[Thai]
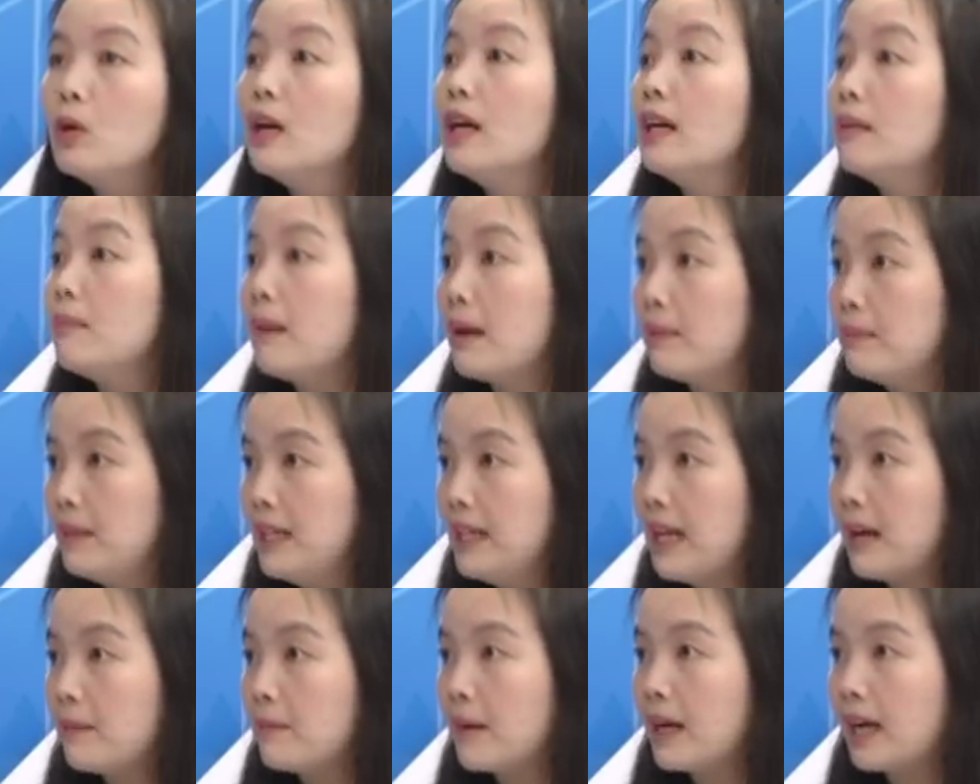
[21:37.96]
เงินแบบมี
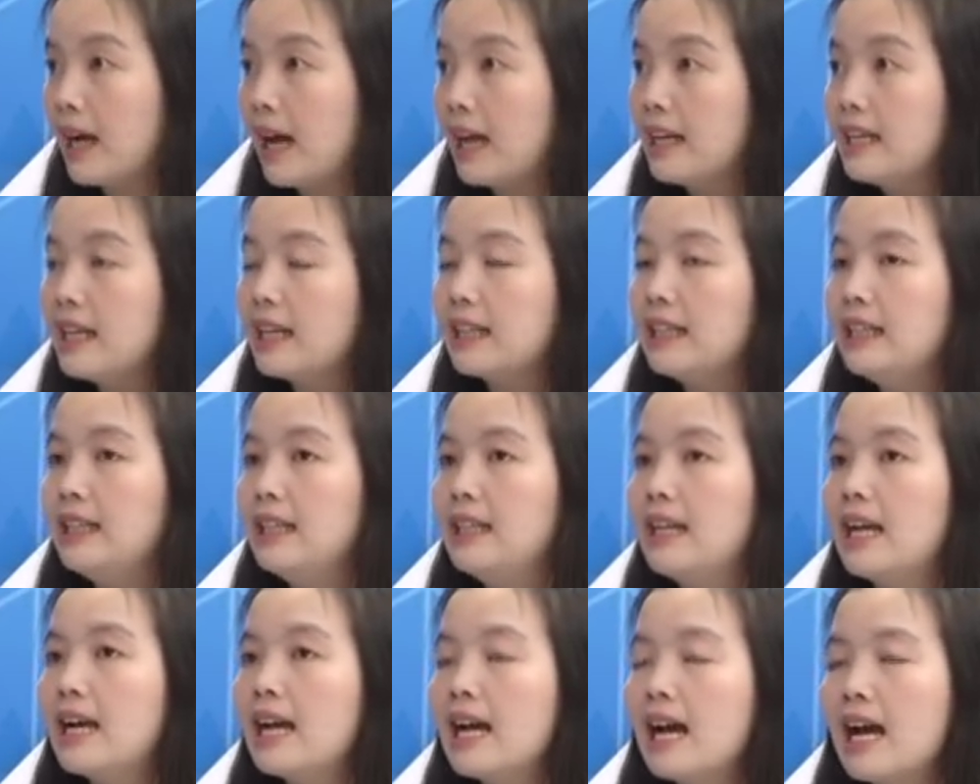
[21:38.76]
หลักประกันอย่างนี้
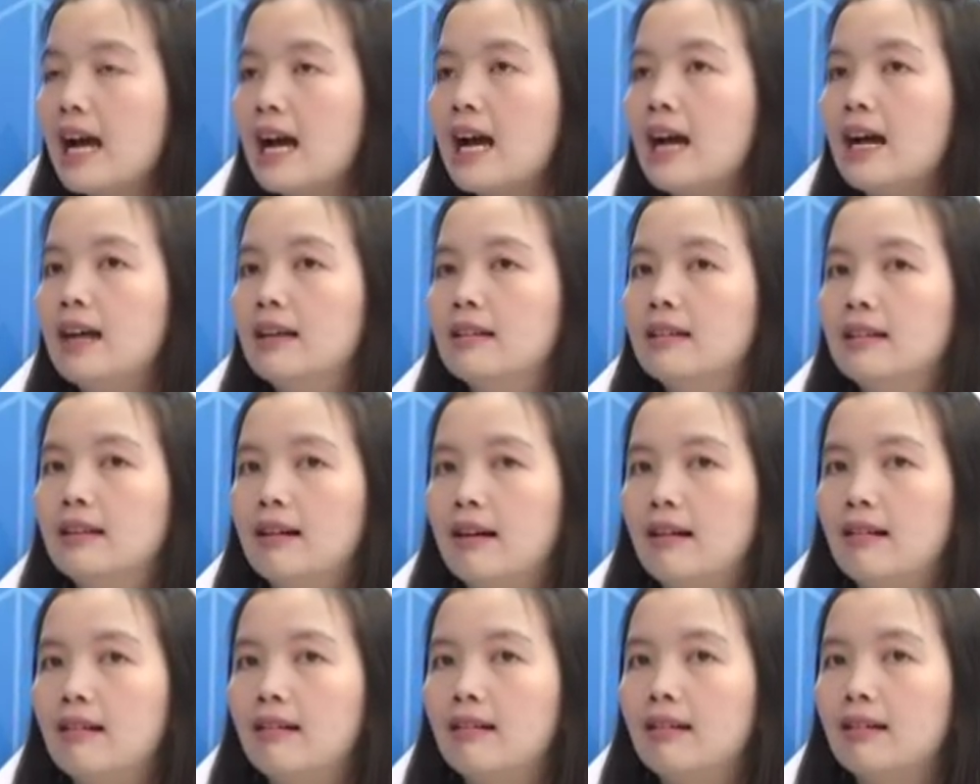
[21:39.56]
เนี่ยค่ะ
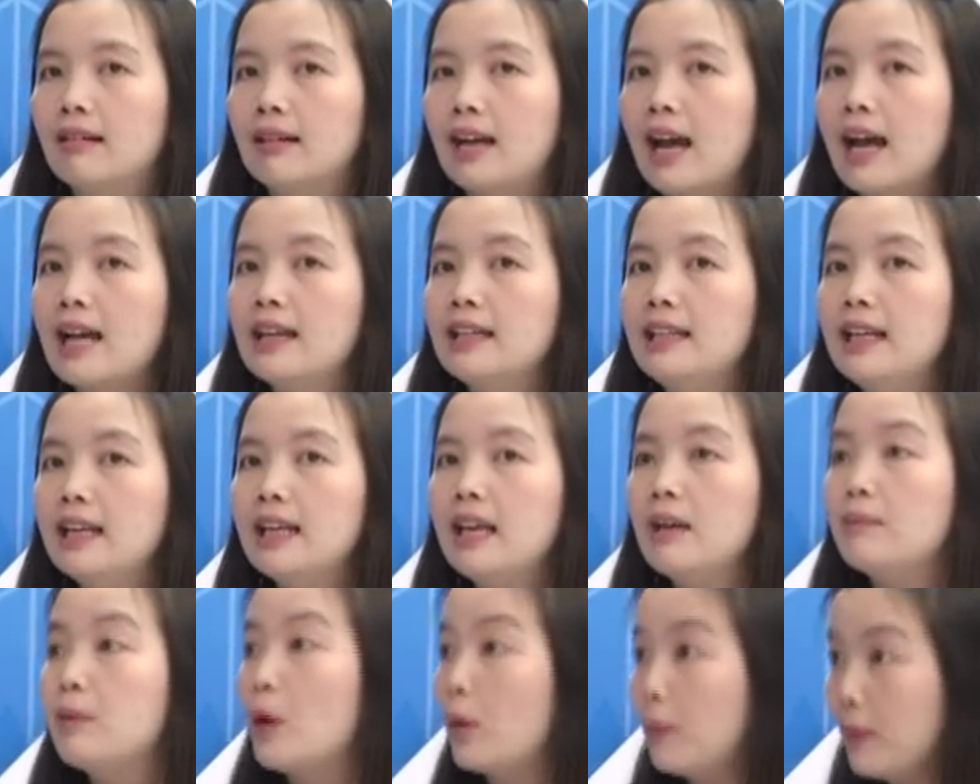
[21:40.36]
การเรียก
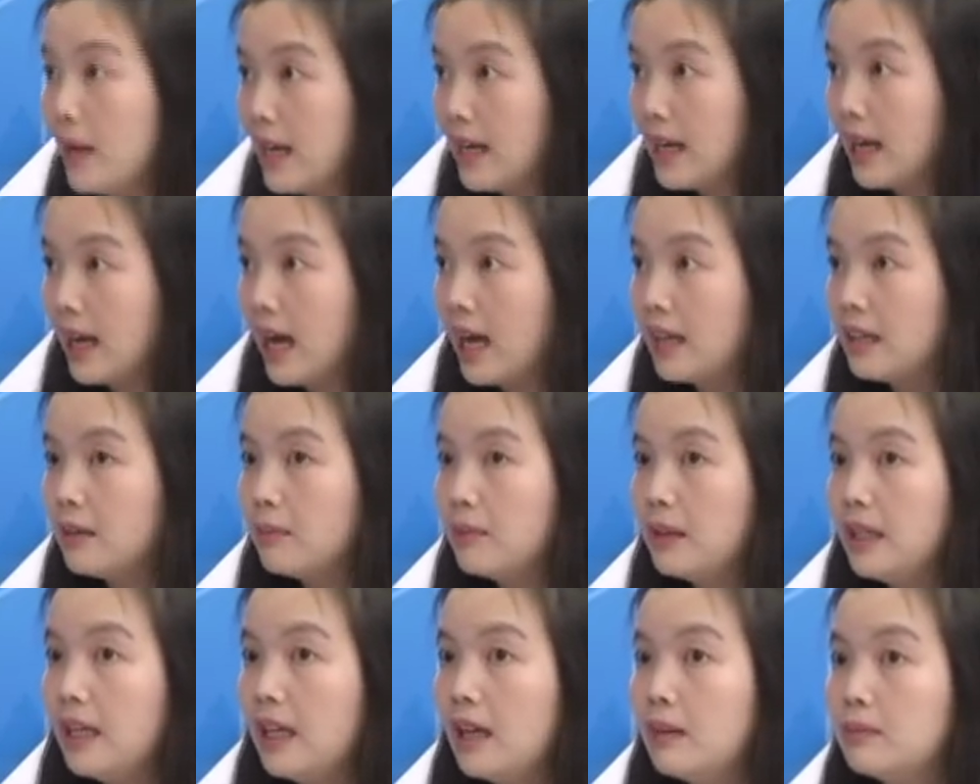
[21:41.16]
เก็บดอกเบี้ยและค่าธร
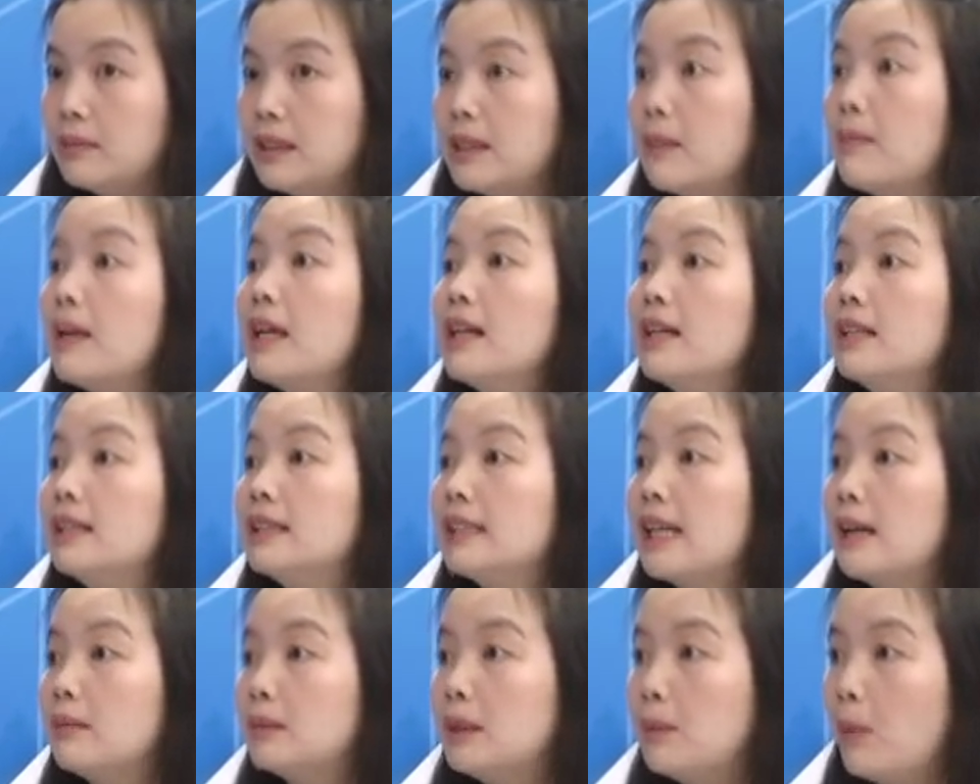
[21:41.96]
รมเนียมจะไม่เกิน
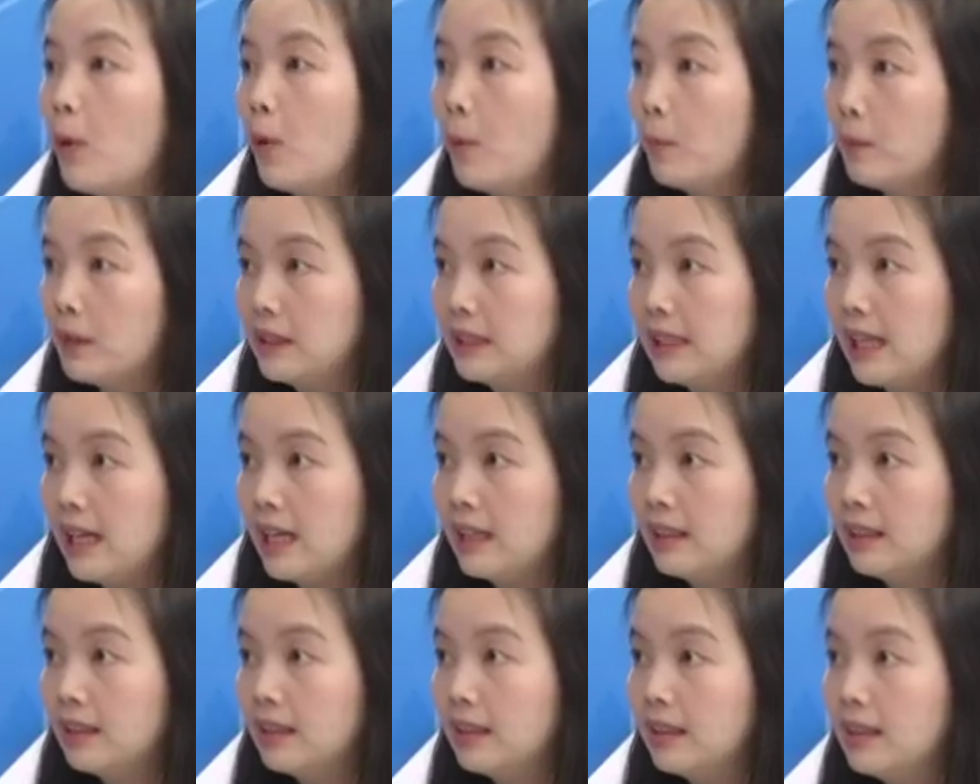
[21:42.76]
36%
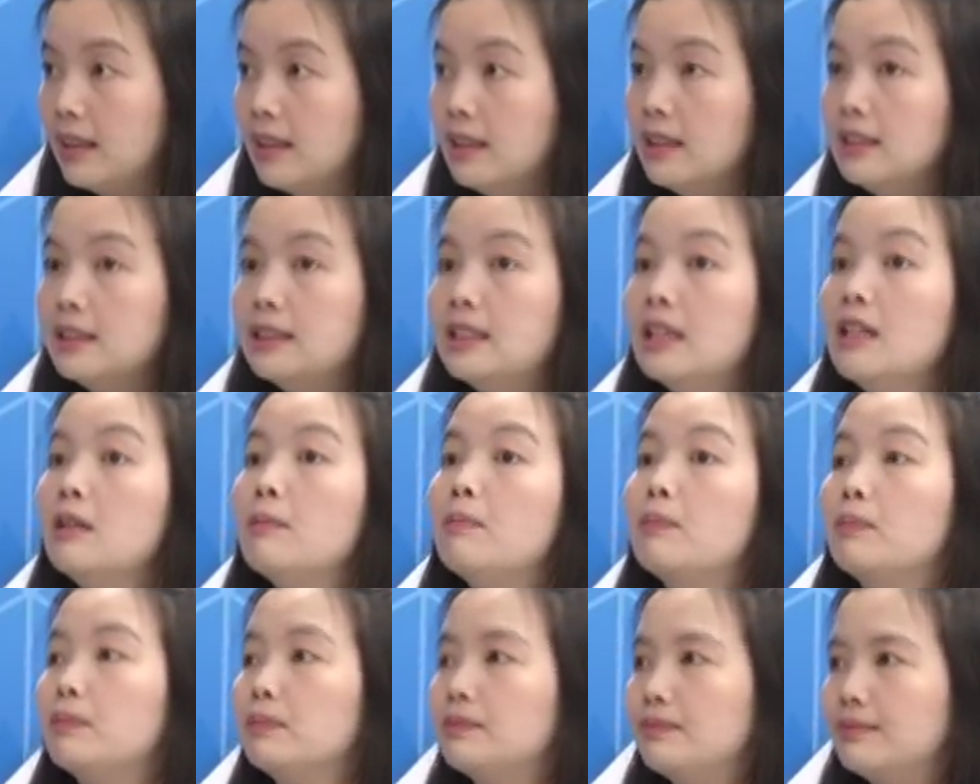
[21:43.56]
อันนี้ตาม
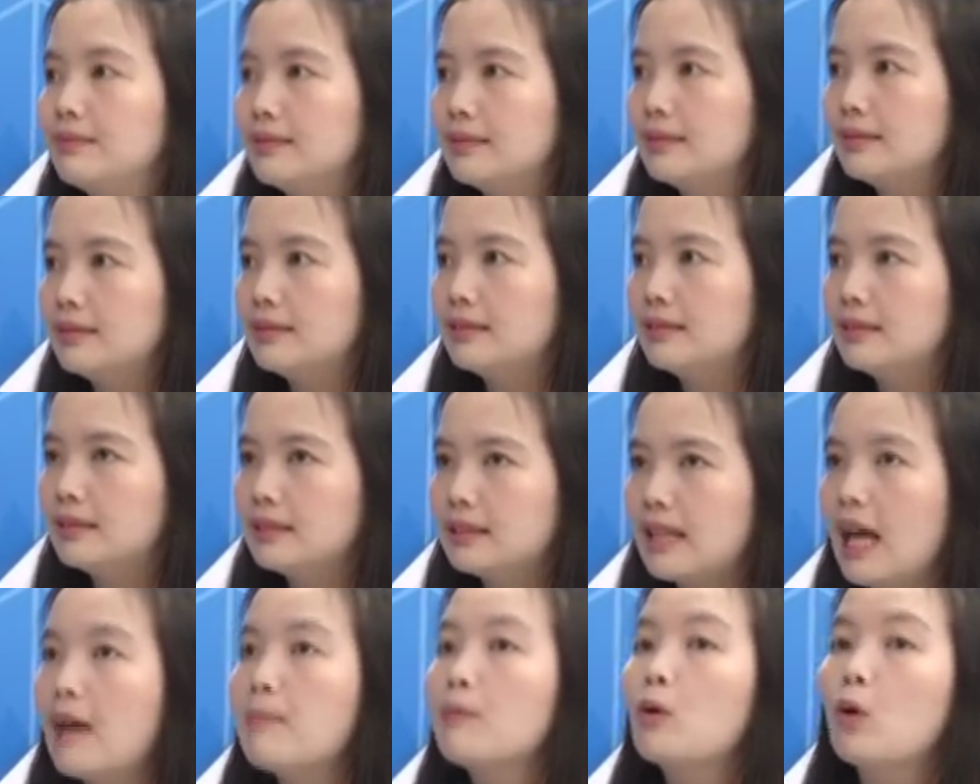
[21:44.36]
กฎของแบง์ชาติ
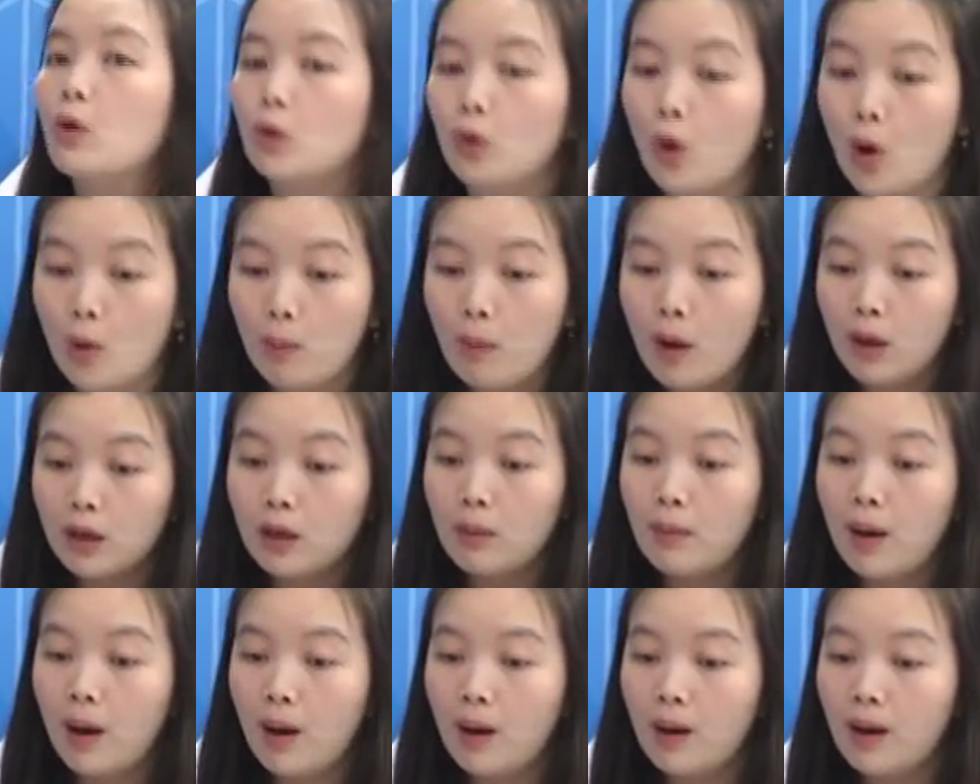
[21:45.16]
ตามกฎของพร
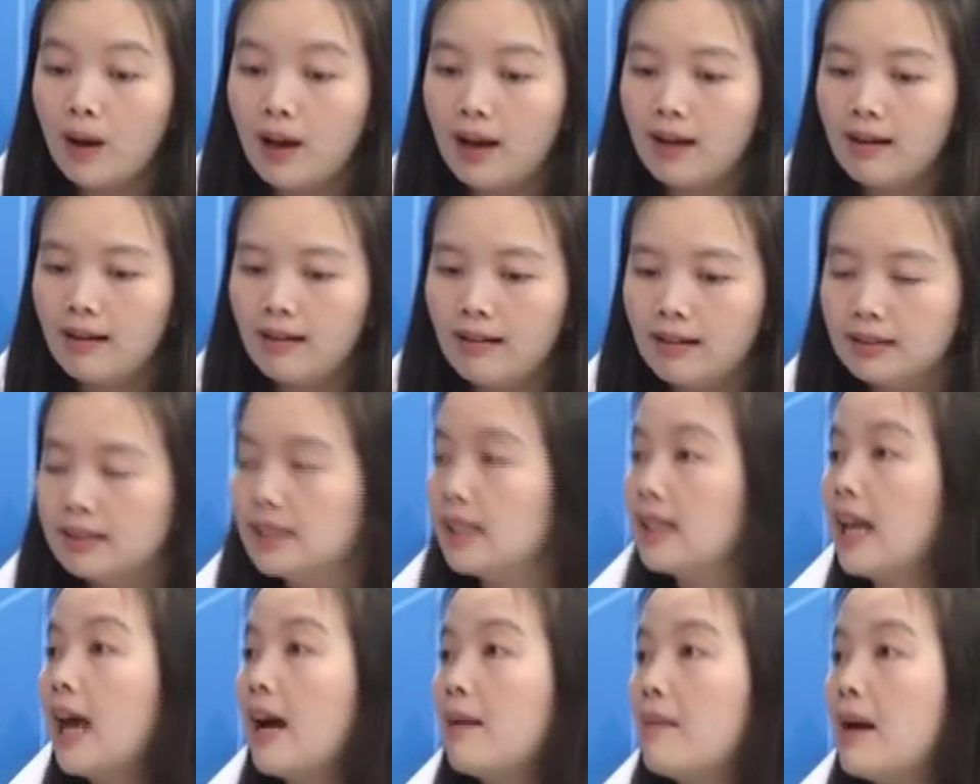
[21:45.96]
บ
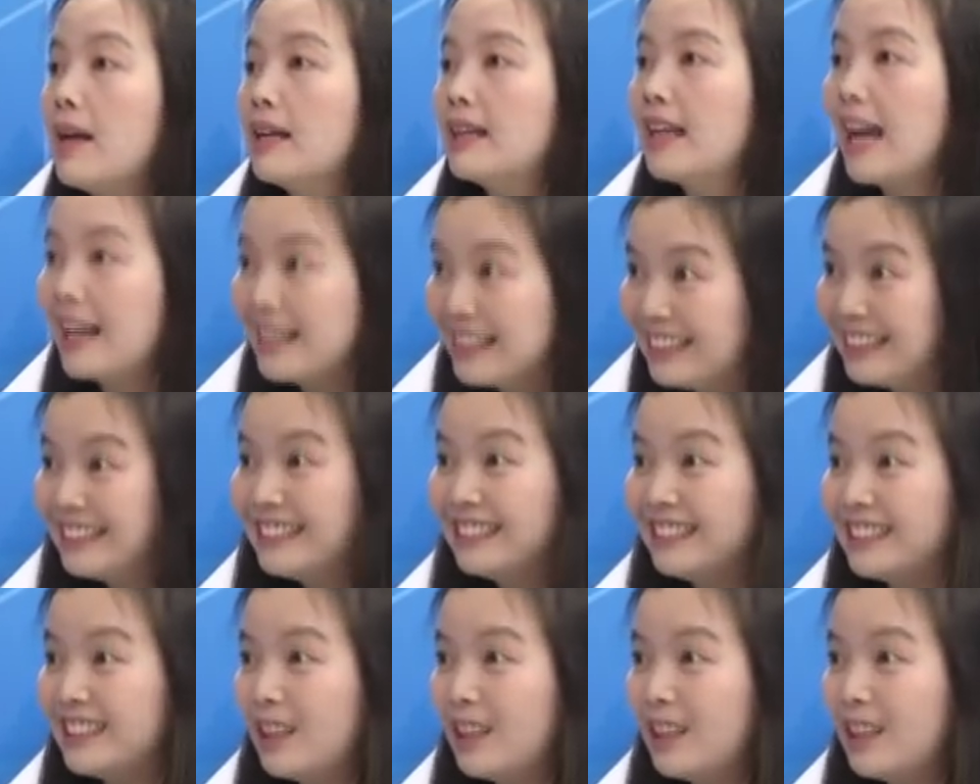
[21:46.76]
สถาบันการเงิน